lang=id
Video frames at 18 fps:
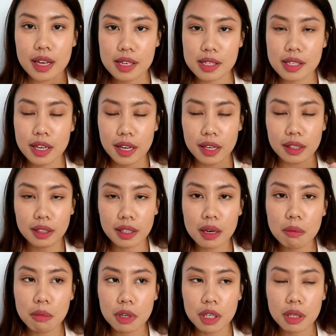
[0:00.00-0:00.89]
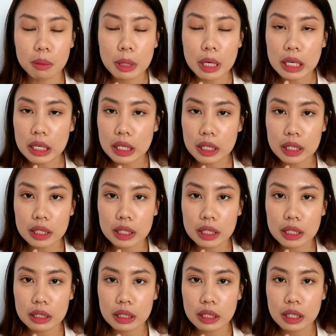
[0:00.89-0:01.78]
STNK
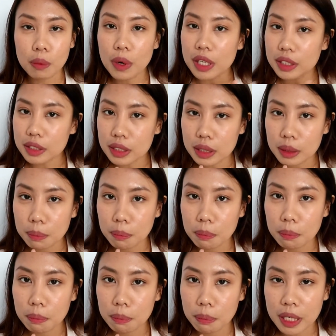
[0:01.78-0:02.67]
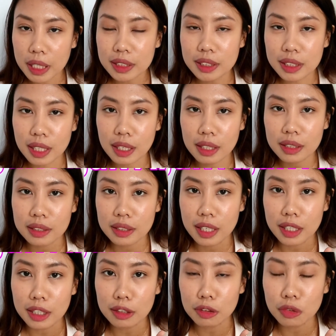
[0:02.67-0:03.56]
benar-benar wajib
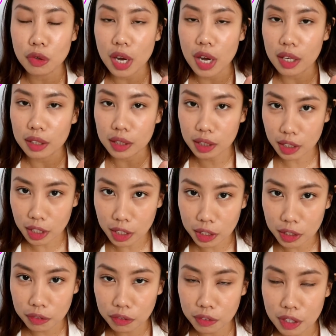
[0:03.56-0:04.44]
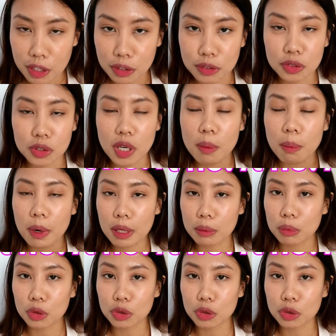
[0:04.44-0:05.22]
pajaknya itu aktif dan juga plat